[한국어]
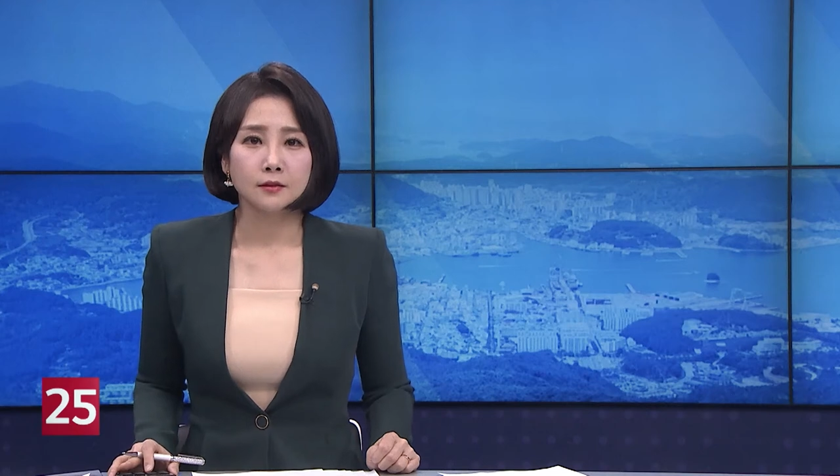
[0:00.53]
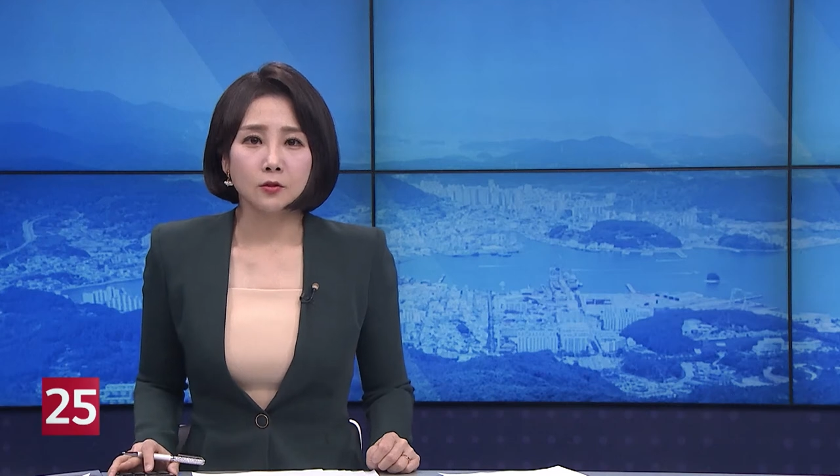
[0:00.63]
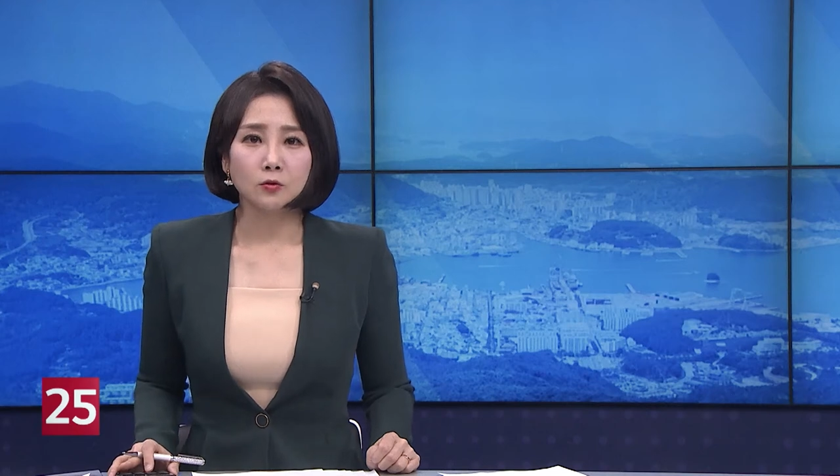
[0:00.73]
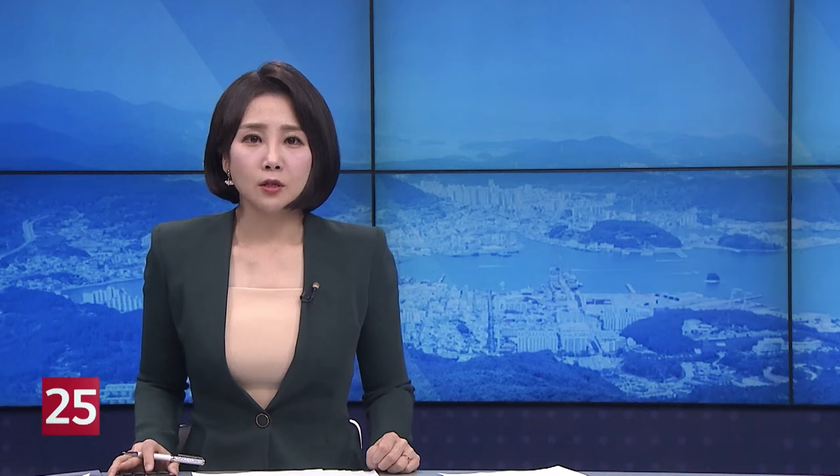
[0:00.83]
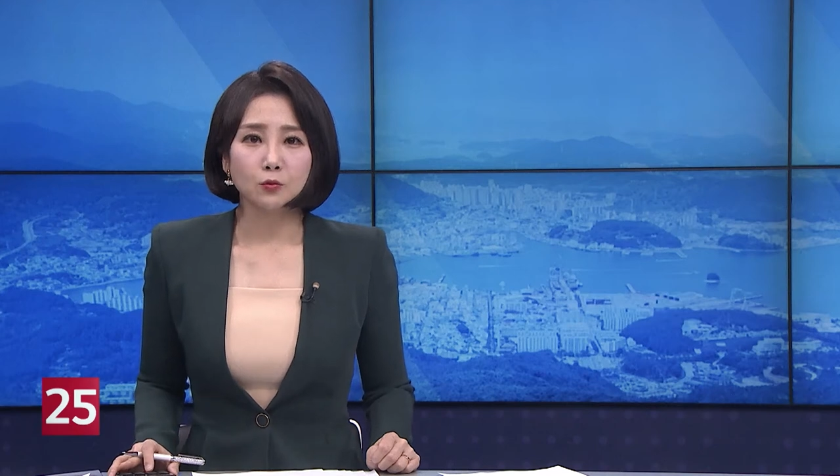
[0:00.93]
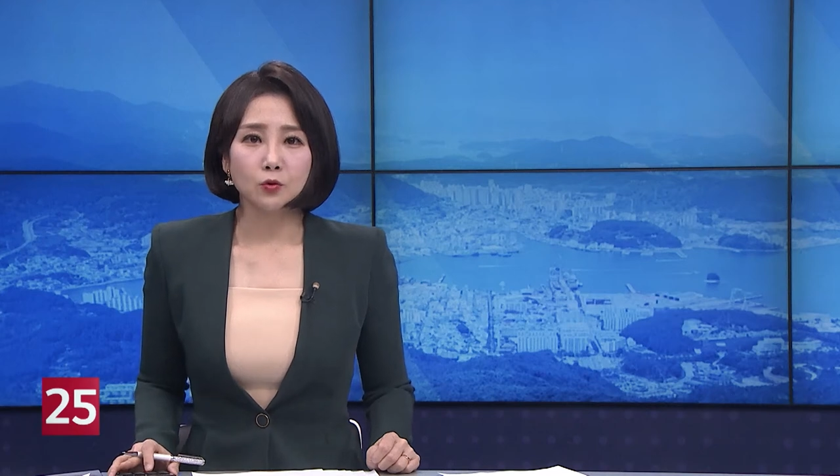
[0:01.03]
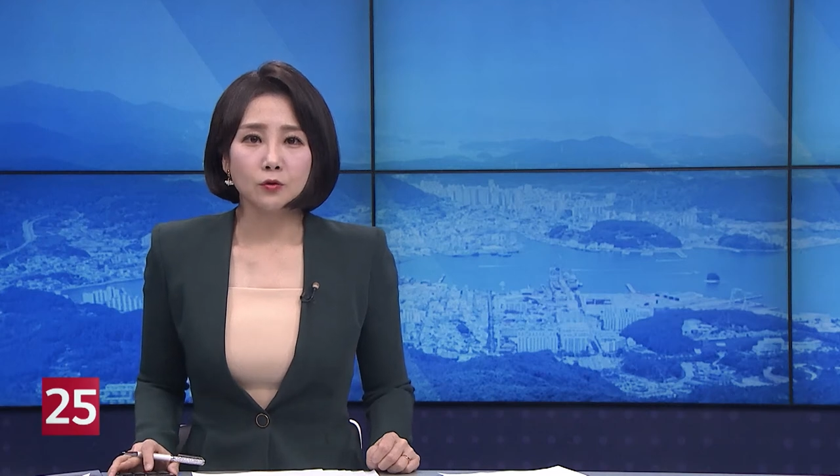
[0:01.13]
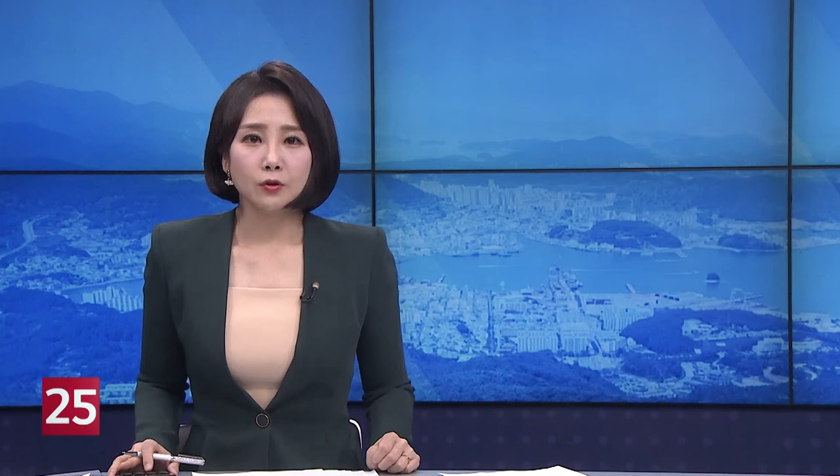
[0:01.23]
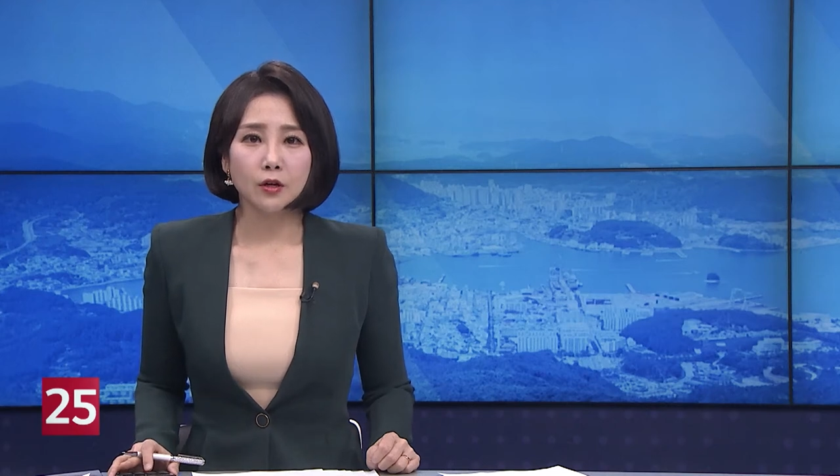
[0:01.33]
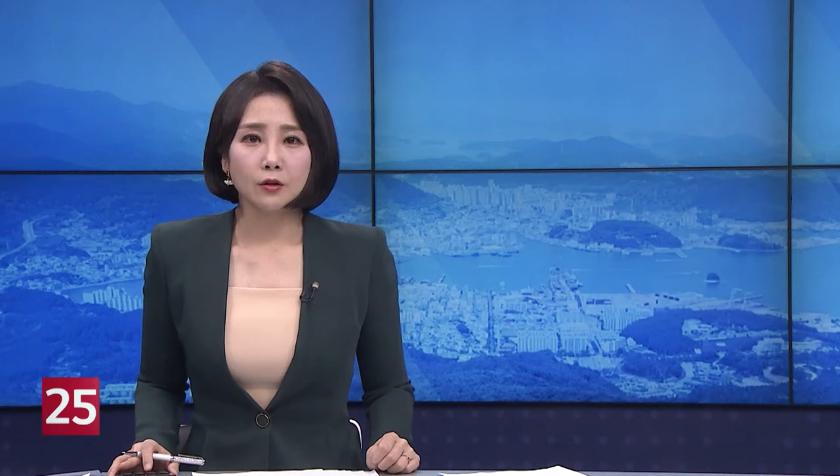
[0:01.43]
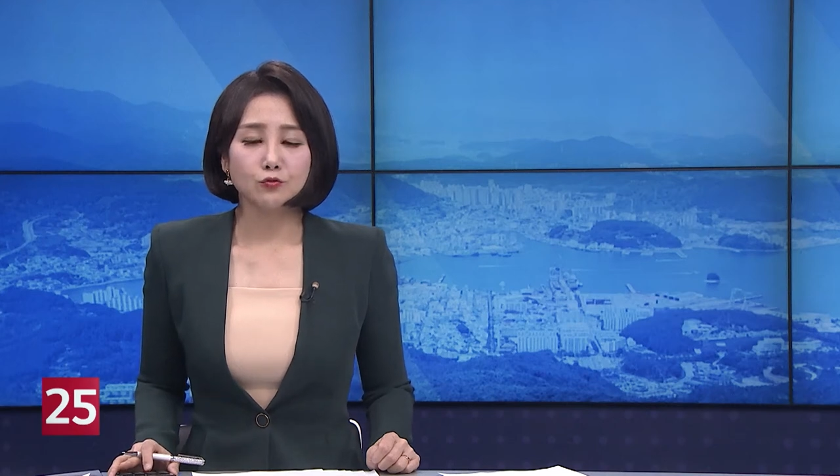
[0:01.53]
경남도의회